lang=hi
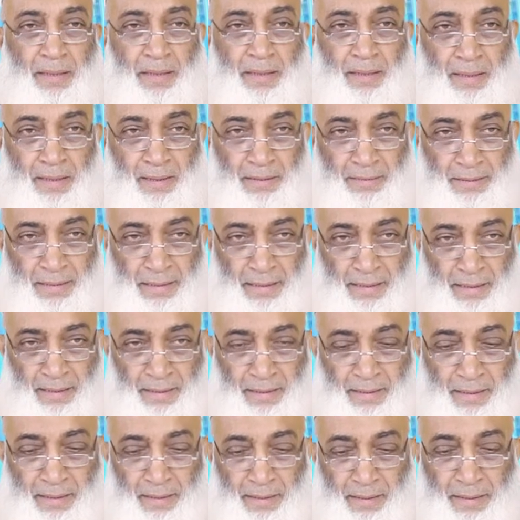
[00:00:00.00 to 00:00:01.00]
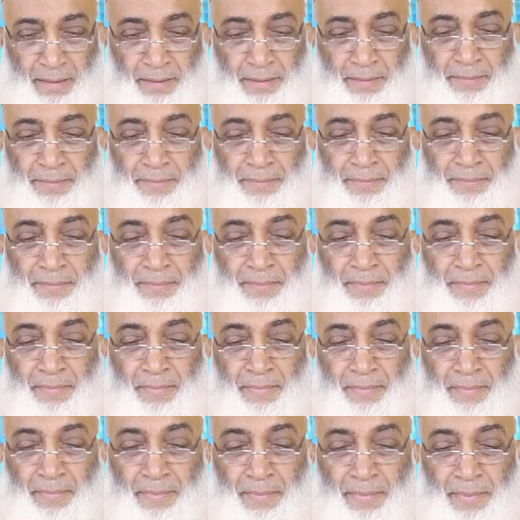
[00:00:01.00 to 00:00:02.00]
अल्लाह ताला की
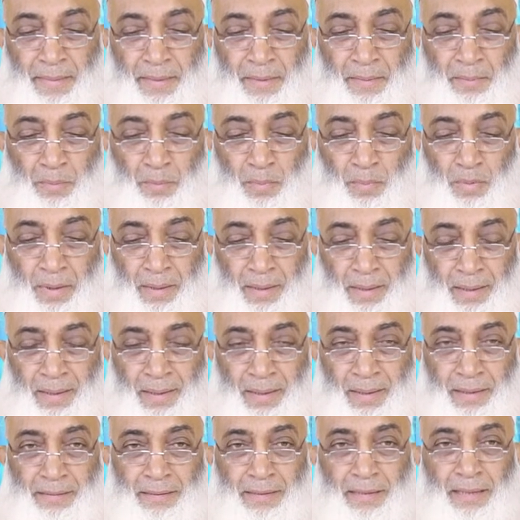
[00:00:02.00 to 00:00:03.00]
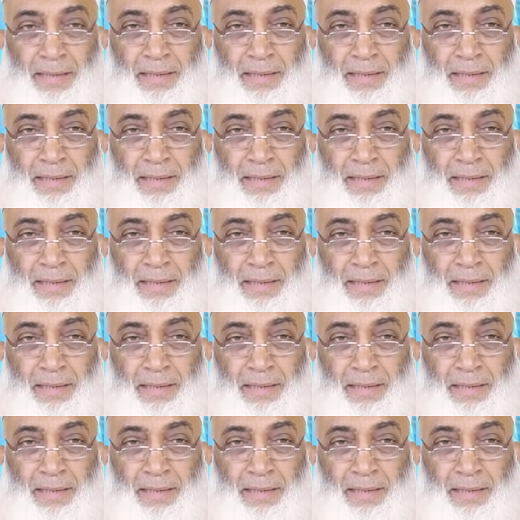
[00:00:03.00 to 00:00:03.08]
मुलाकात